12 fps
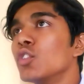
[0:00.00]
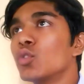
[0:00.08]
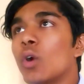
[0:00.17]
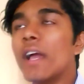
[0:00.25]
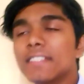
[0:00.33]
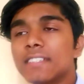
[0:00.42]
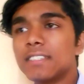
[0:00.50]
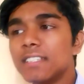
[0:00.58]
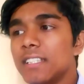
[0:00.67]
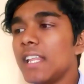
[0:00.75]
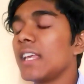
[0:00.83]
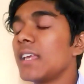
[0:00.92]
तो ऐसा
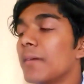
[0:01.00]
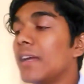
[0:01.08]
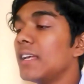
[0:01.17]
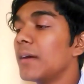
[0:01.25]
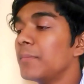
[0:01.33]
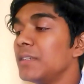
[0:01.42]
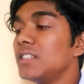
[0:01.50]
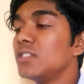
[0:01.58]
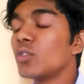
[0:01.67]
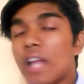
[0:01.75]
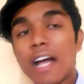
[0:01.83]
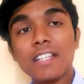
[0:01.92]
सीन है कि भाई अभी
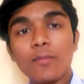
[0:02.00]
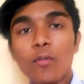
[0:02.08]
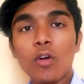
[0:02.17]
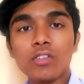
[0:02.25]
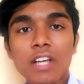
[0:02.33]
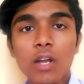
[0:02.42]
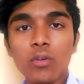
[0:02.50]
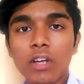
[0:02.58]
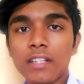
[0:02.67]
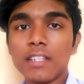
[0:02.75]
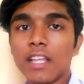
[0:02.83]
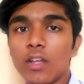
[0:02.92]
तो यहाँ से ब्लॉग चालू
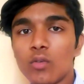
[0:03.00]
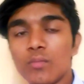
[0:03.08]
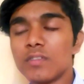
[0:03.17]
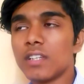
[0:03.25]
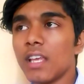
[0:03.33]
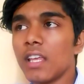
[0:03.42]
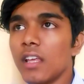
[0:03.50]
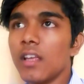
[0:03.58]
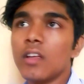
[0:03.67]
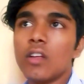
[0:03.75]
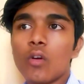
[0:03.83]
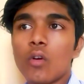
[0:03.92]
करते हैं रूम से
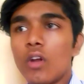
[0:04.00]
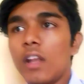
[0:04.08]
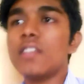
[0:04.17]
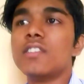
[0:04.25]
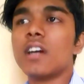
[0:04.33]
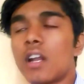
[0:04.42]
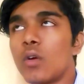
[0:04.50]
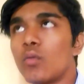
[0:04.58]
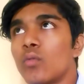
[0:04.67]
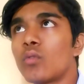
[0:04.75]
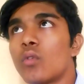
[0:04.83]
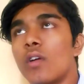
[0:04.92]
कॉलेज जा रहा
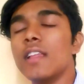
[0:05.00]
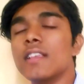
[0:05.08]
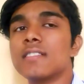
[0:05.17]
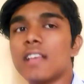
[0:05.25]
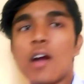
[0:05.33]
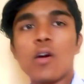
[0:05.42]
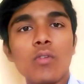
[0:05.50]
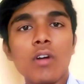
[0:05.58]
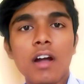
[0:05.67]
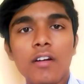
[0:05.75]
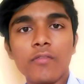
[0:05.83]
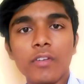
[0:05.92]
हूँ कॉलेज से आऊँगा
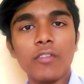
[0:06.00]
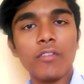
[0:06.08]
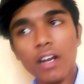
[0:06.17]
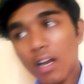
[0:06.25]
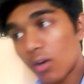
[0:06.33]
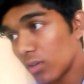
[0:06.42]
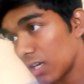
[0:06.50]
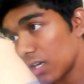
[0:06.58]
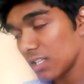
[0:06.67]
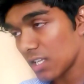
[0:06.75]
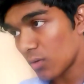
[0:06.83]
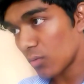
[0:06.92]
फिर वर्कआउट
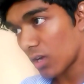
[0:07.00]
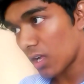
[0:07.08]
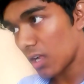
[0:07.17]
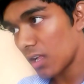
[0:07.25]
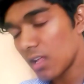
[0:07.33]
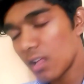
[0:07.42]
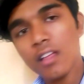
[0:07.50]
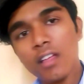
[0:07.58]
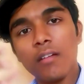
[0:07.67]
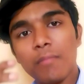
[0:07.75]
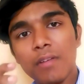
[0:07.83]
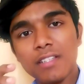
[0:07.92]
करने जाऊँगा
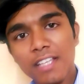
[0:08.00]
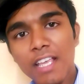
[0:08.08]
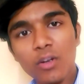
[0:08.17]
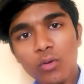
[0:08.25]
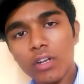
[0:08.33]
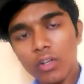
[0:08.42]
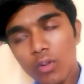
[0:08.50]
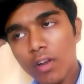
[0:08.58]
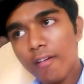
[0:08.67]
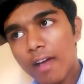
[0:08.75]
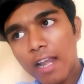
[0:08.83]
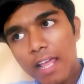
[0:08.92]
बस यही रूटीन होने
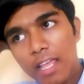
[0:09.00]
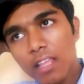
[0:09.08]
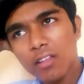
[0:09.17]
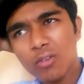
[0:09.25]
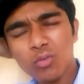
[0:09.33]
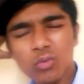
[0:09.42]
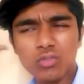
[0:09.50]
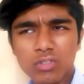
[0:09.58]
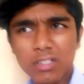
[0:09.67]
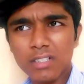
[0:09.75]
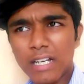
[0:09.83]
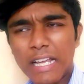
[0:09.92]
वाला है कुछ
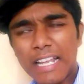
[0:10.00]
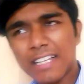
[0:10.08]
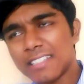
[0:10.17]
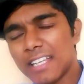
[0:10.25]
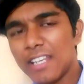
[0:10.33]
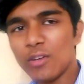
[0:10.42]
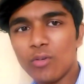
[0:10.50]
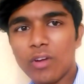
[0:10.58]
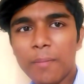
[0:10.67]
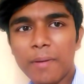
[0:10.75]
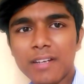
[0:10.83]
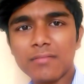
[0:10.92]
अलग सा नहीं होगा
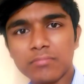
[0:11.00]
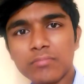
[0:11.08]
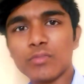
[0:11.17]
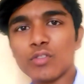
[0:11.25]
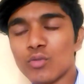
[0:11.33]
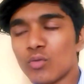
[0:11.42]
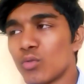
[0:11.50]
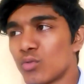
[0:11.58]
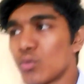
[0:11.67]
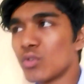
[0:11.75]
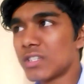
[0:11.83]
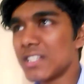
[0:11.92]
पर कुछ
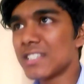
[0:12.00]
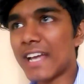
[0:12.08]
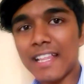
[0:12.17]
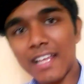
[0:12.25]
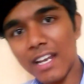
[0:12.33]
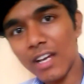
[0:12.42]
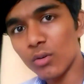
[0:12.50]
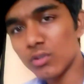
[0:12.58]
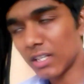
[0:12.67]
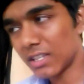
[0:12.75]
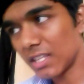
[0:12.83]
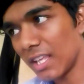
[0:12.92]
कुछ चीज़ शायद अलग हो
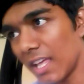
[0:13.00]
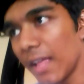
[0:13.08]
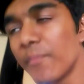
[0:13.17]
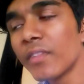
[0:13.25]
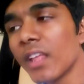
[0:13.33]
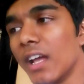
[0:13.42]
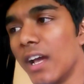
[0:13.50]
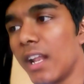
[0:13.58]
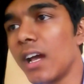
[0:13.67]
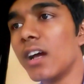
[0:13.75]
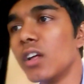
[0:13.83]
सकती है है ना